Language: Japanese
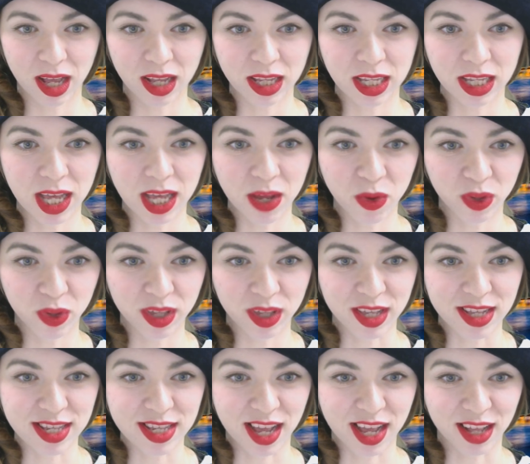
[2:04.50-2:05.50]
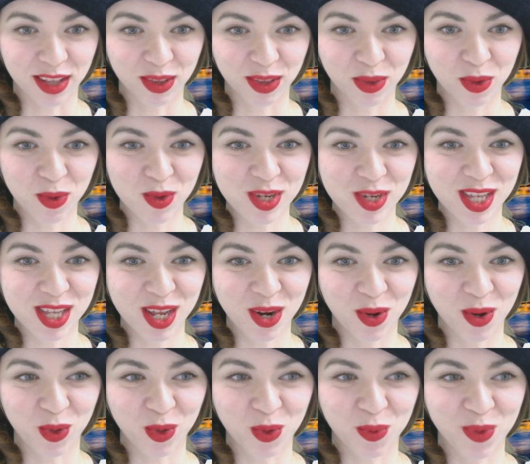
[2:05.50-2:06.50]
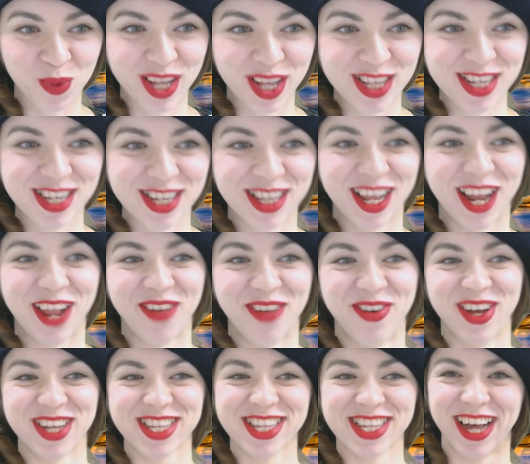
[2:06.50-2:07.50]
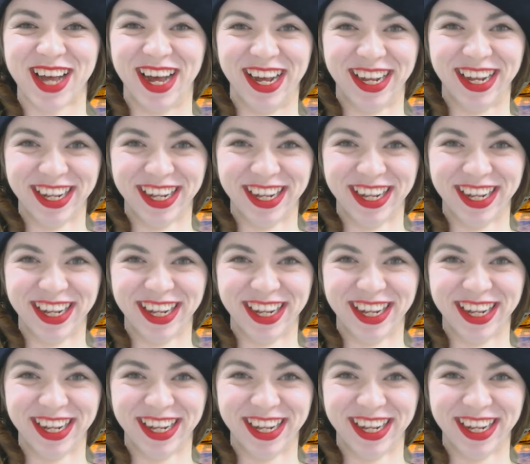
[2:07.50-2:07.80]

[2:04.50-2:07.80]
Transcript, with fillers: 八起さんどうしたらお友達になりますか